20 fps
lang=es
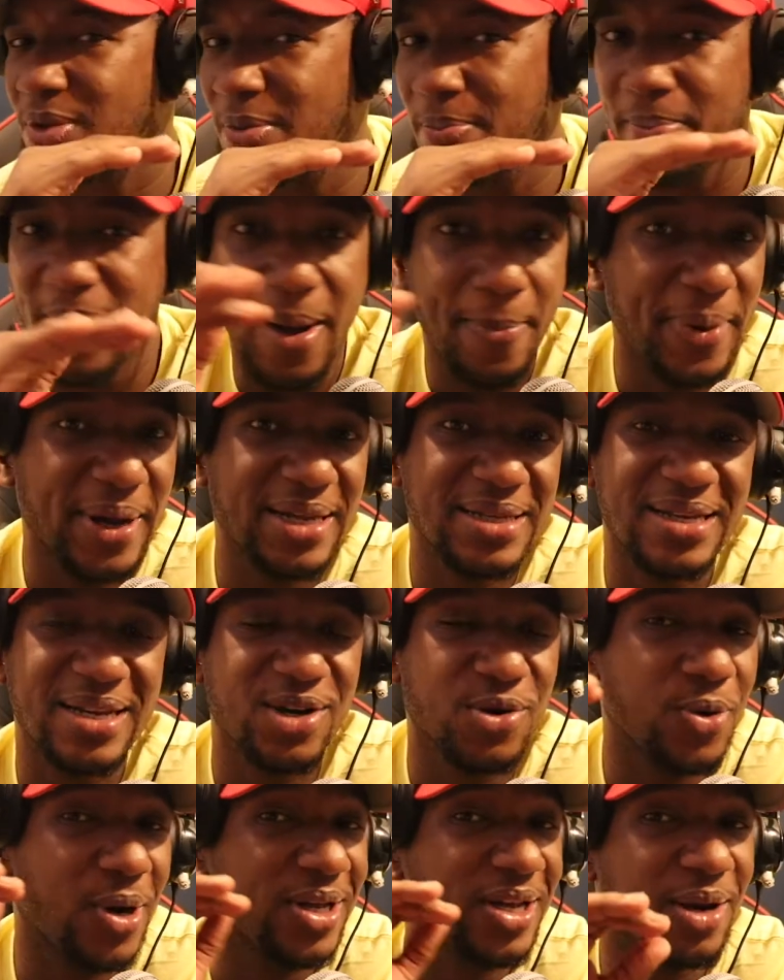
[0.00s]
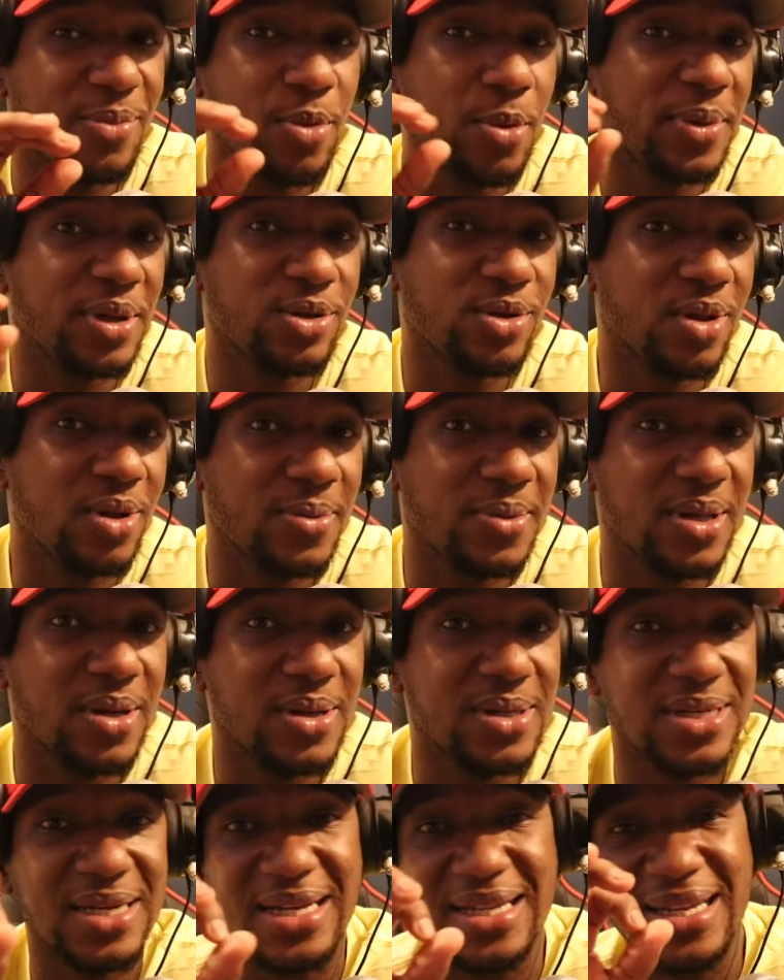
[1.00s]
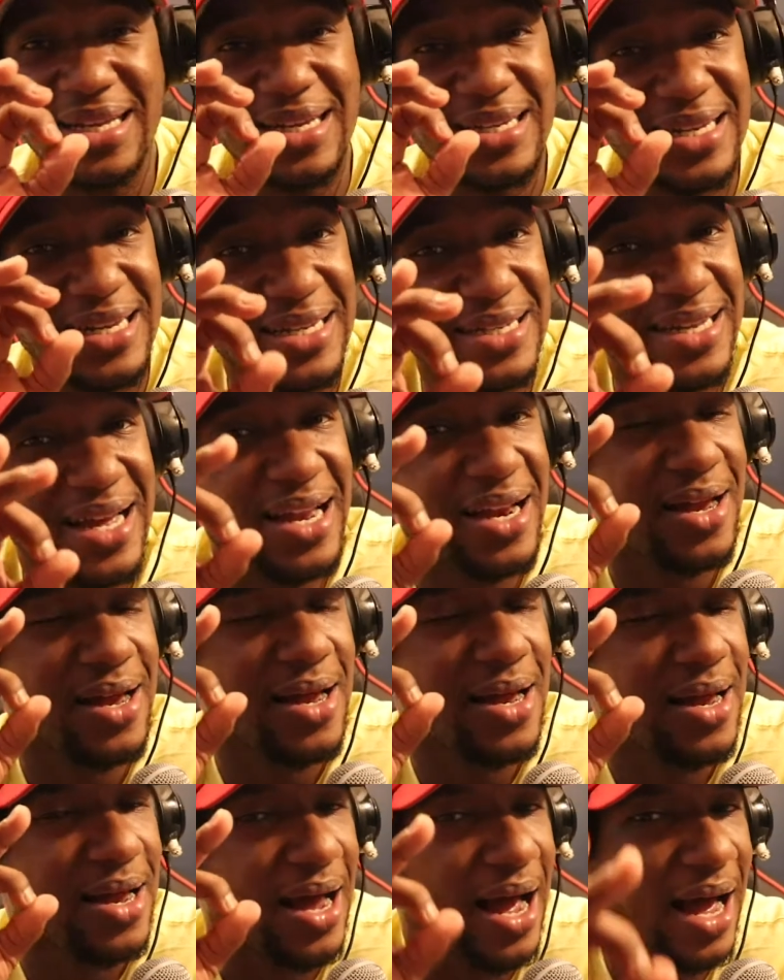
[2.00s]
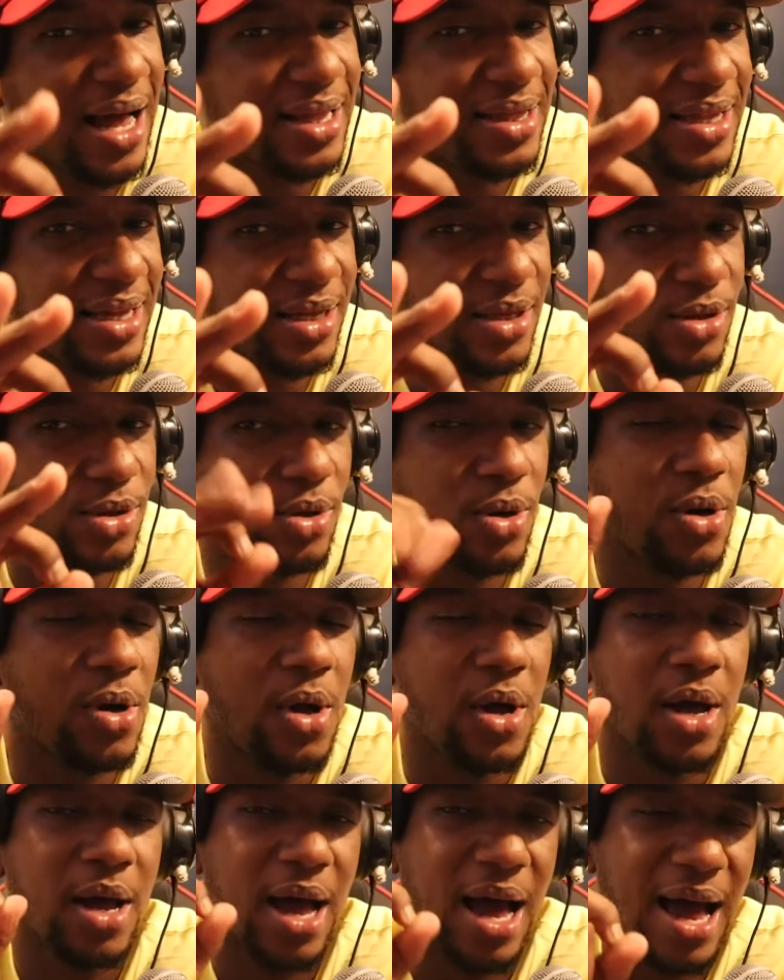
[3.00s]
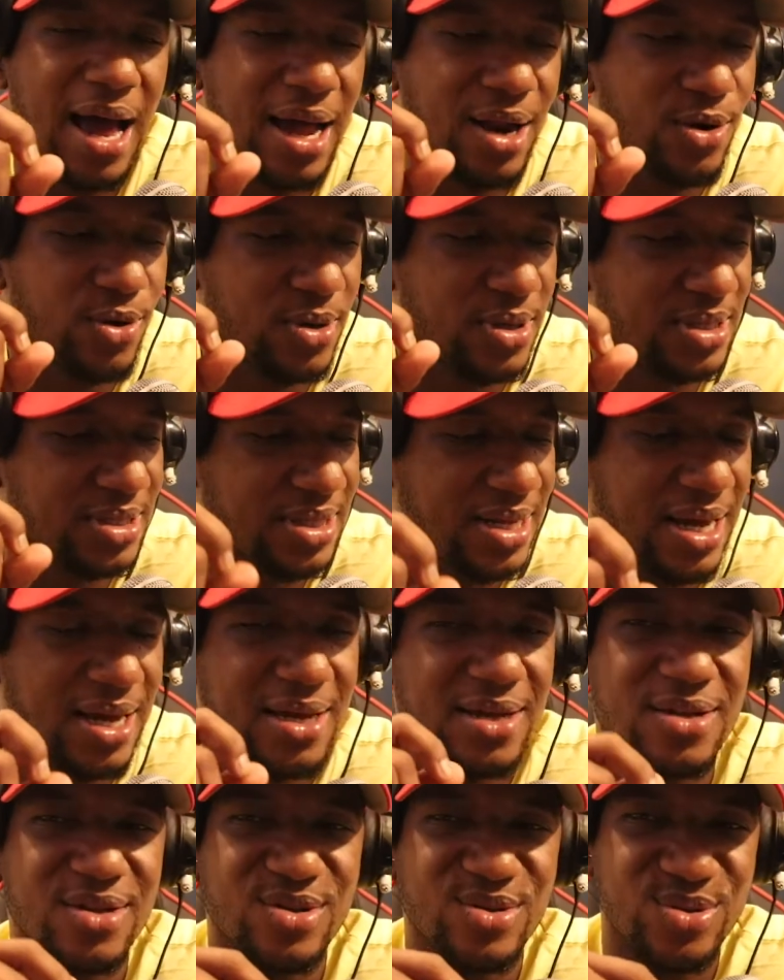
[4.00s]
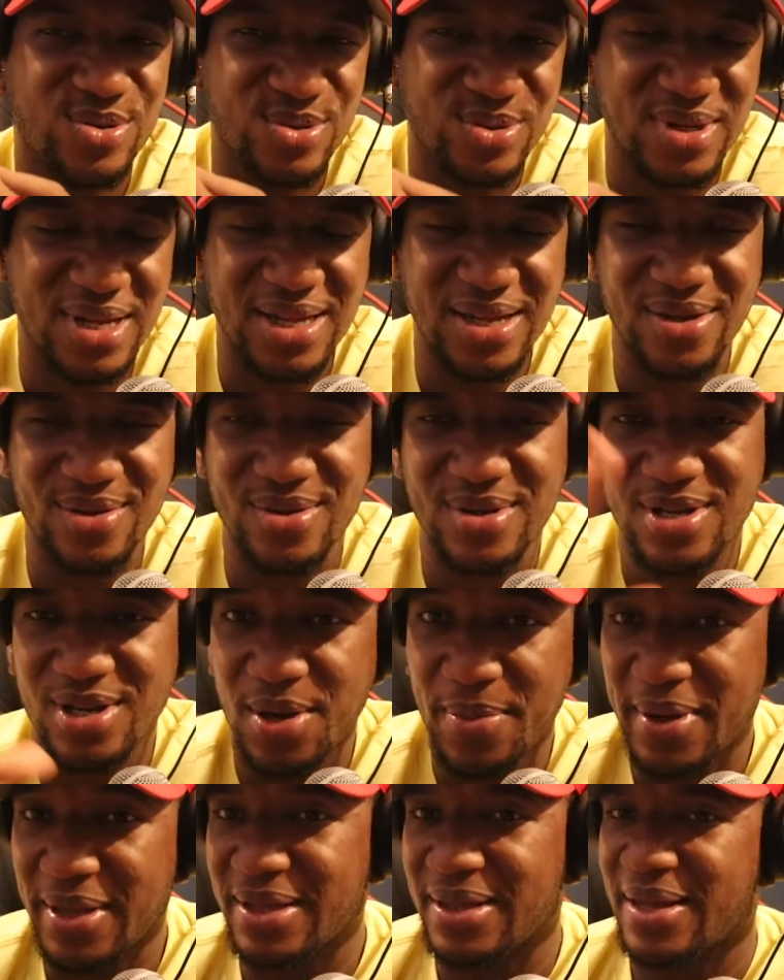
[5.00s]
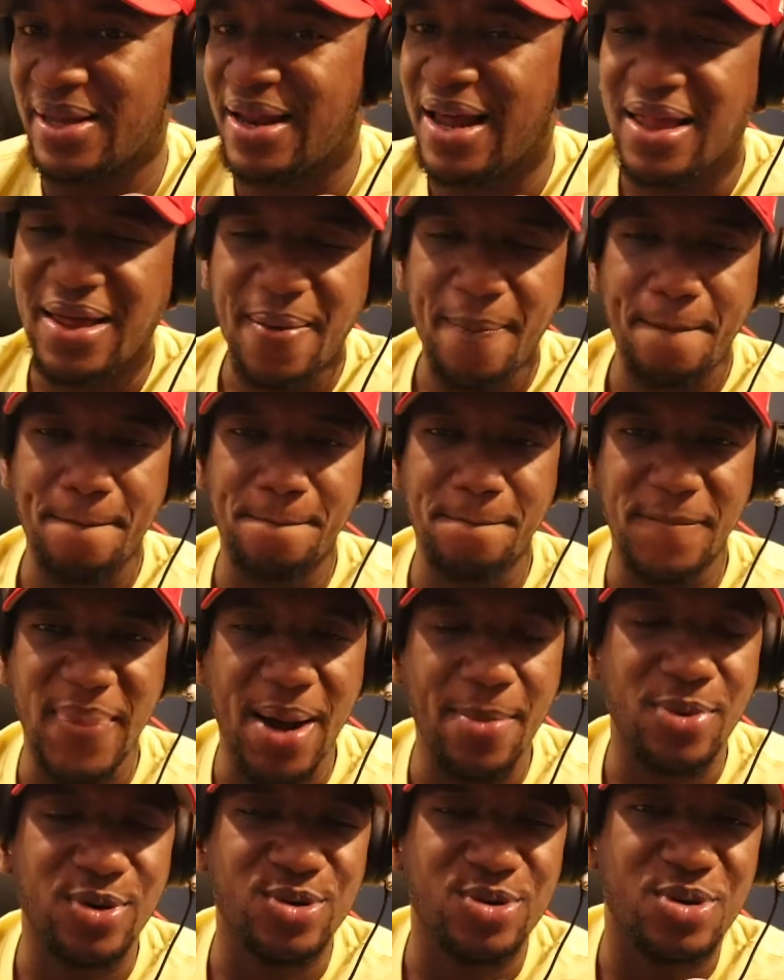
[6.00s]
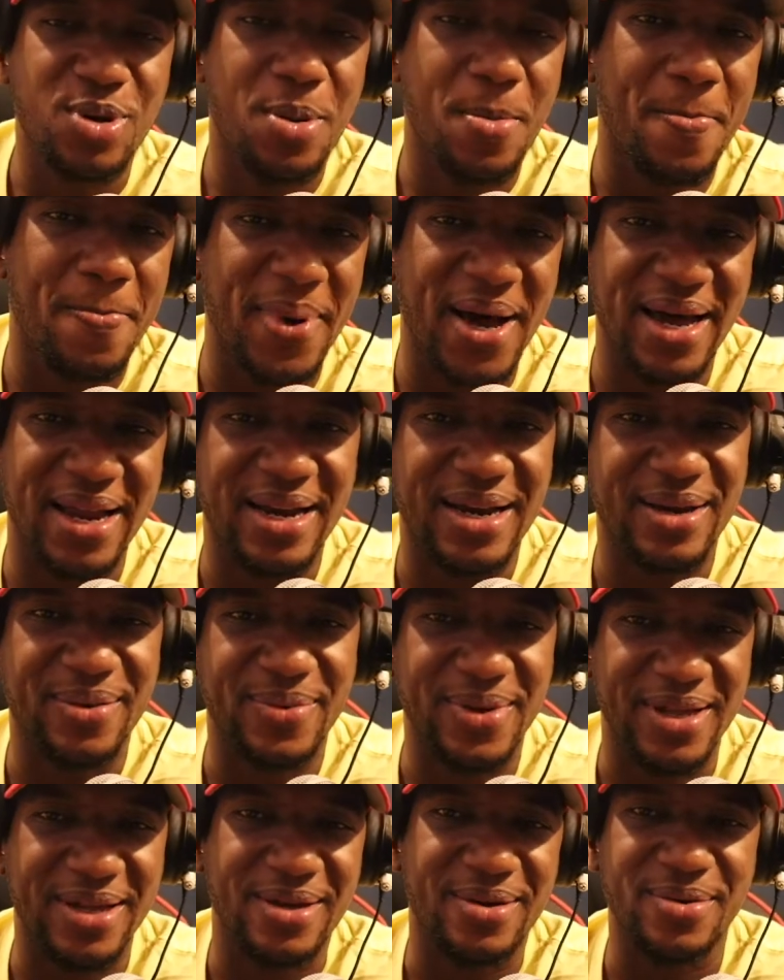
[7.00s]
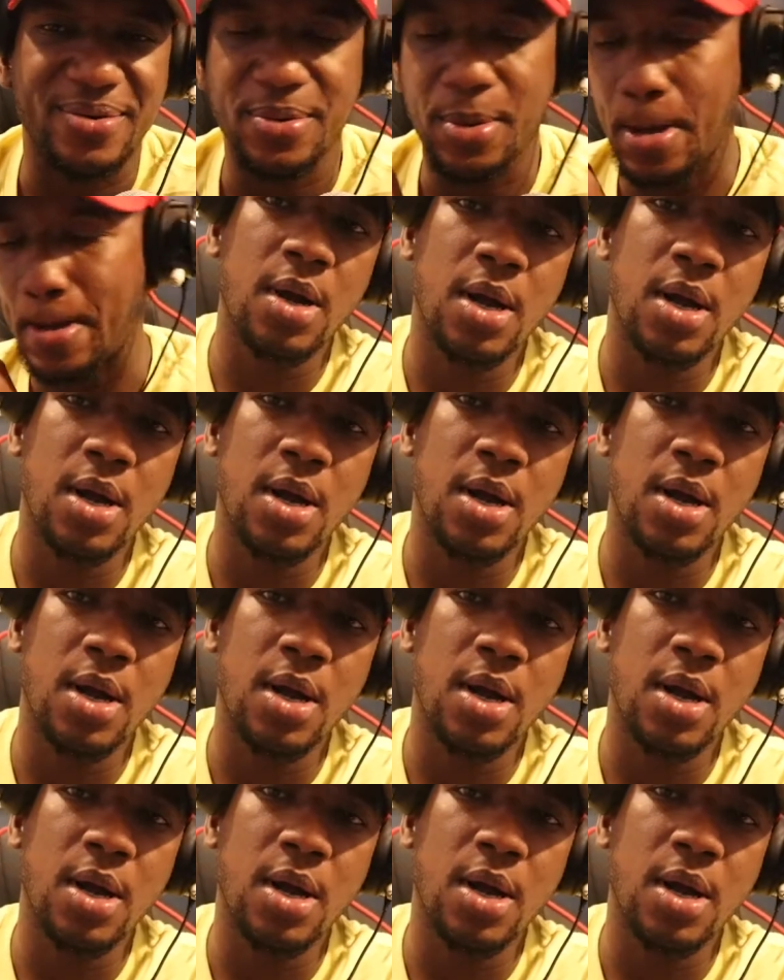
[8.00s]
Va a aparecer en cualquier momento del video, así que tienes que estar atento a lo que está sucediendo. Así que mi gente, nada, vamos para el video.